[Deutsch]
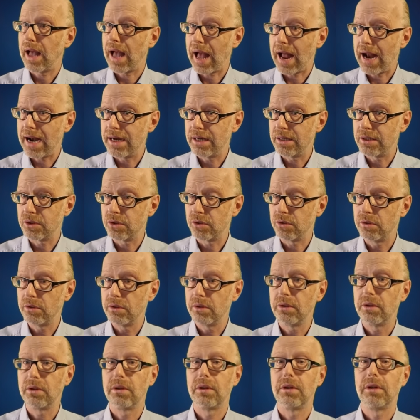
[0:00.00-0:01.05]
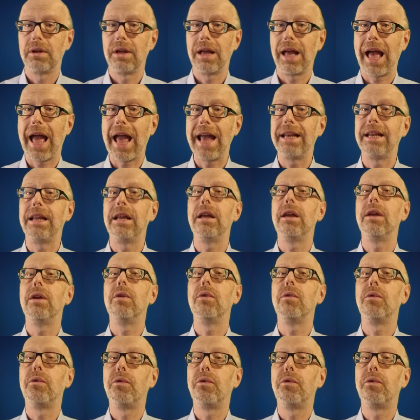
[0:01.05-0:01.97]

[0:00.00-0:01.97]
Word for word: Also eine